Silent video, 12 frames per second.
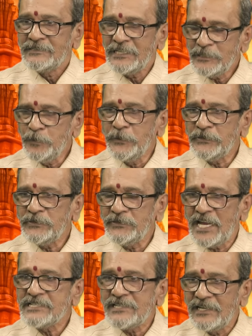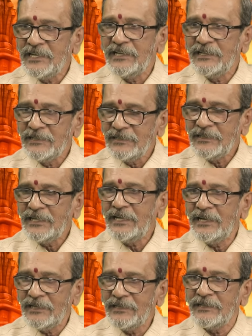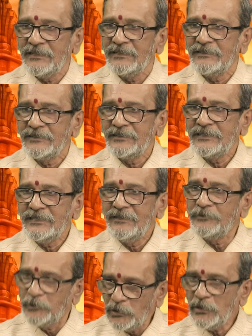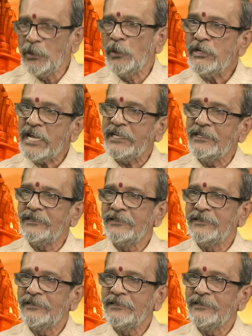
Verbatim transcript: చచ్చిపోతూ రాసిన ఆ ఫోటోలు ఉన్నాయి